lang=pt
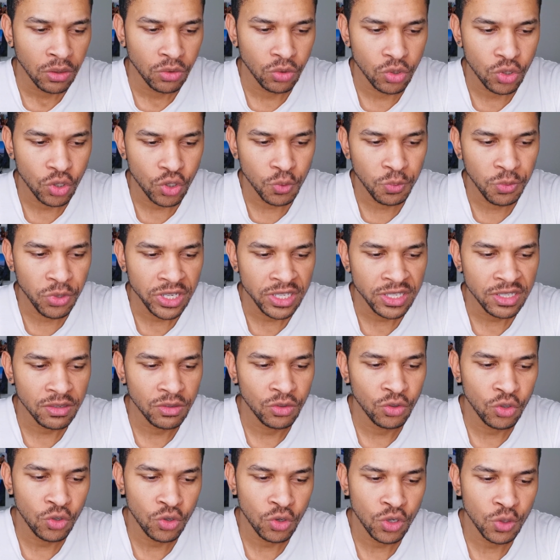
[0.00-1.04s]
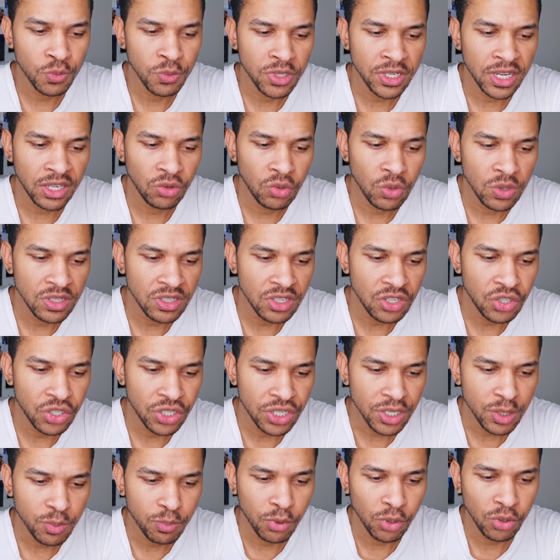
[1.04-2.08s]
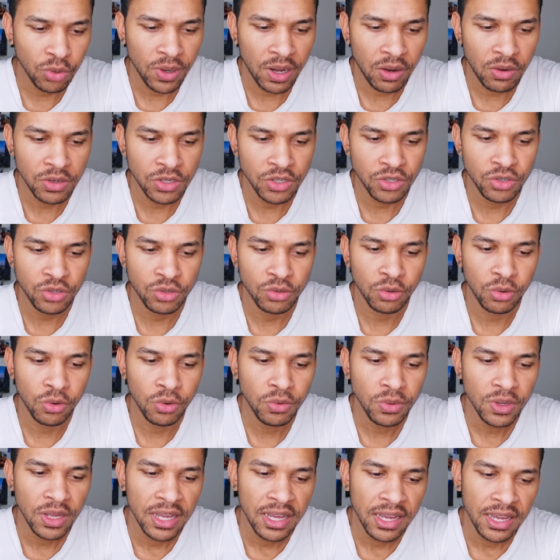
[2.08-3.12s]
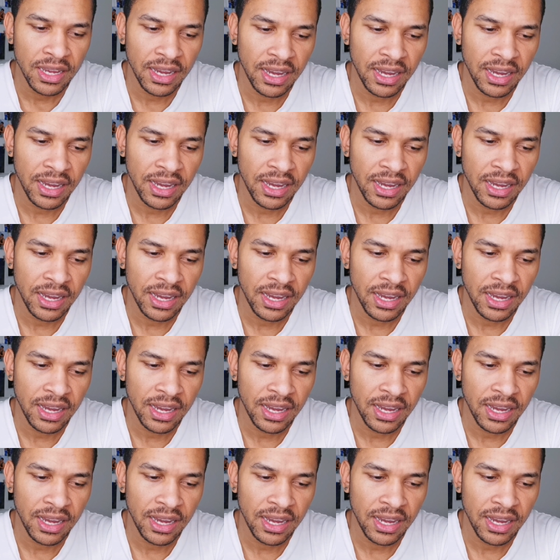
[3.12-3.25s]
Nos últimos, nos últimos 14 dias, Portugal registrou,